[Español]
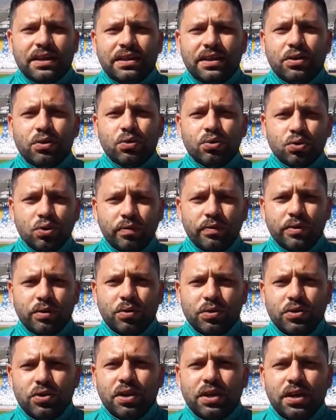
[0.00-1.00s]
de YouTube, en
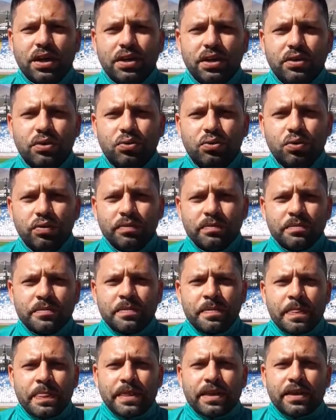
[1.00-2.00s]
nuestro canal de YouTube
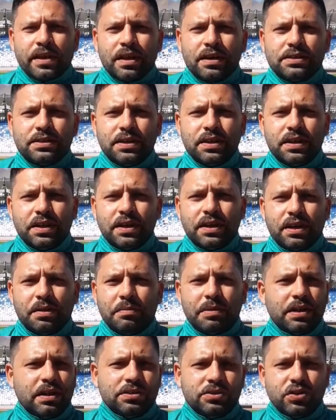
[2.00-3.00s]
Así que la
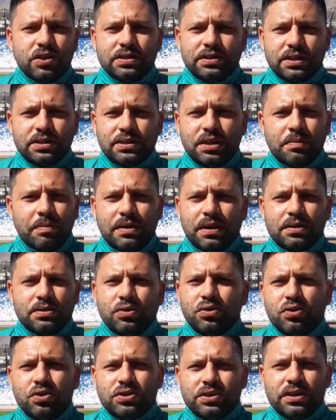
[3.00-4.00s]
invitación es esa para
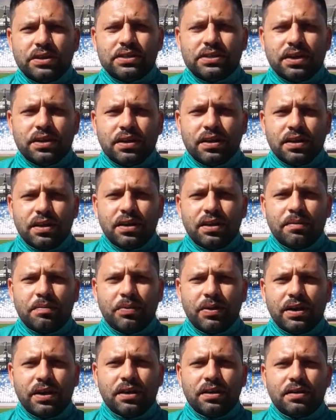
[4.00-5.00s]
todos los hinchas que
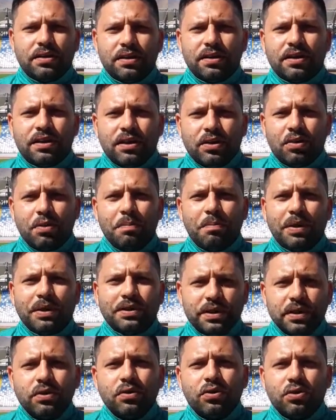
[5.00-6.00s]
puedan
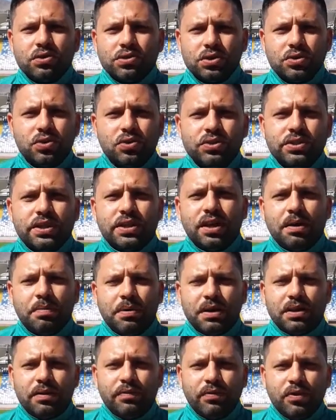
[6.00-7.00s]
compartir con nosotros en las
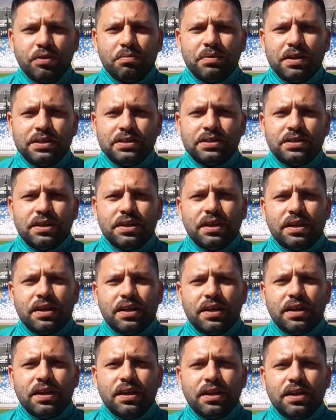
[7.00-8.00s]
plataformas
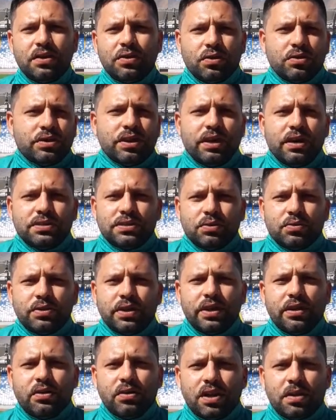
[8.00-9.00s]
y contarles a
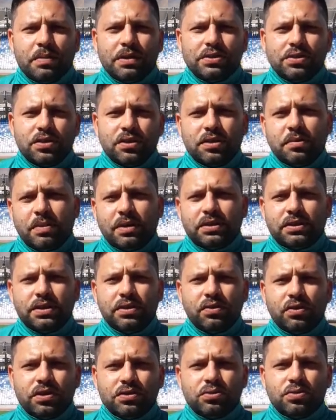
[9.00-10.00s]
ustedes lo que pasó en este
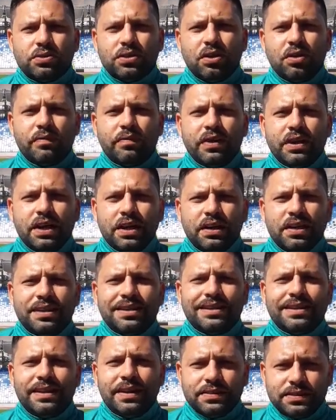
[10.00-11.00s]
partido, resultado final
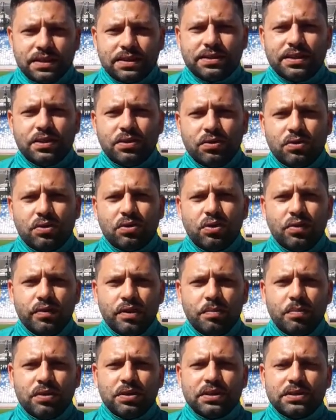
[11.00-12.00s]
3 a 0 Club
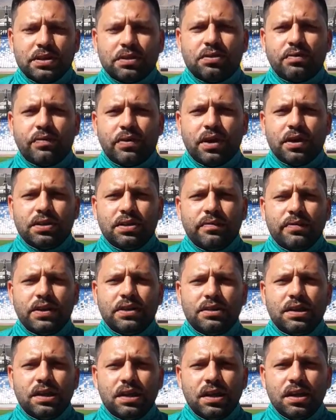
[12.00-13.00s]
Deportes Santofagasta
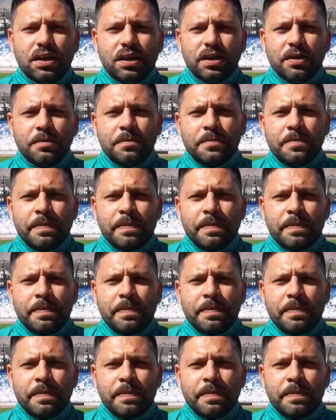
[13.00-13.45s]
frente a Iquique